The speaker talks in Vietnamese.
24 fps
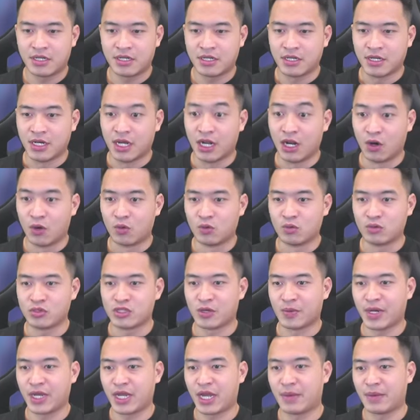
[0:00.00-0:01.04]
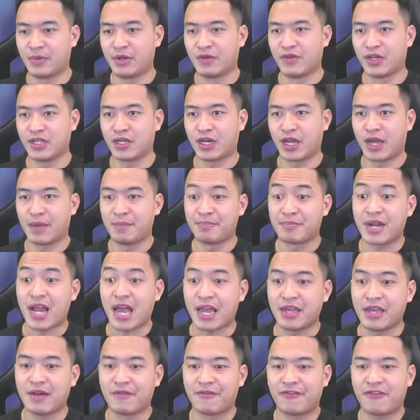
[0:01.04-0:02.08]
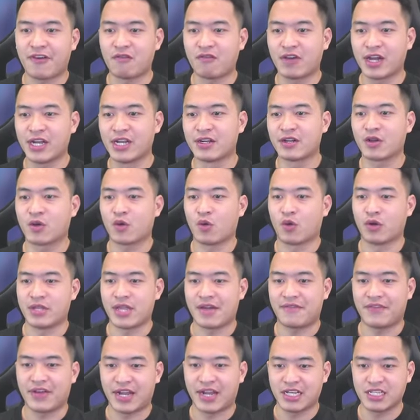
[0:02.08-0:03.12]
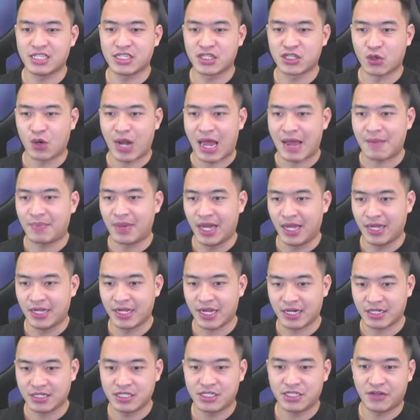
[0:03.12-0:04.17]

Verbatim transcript: Hello, chào mừng anh em đến với tựa game Đại Hiệp Phong Vân của nhà phát hành Solar Play nhé.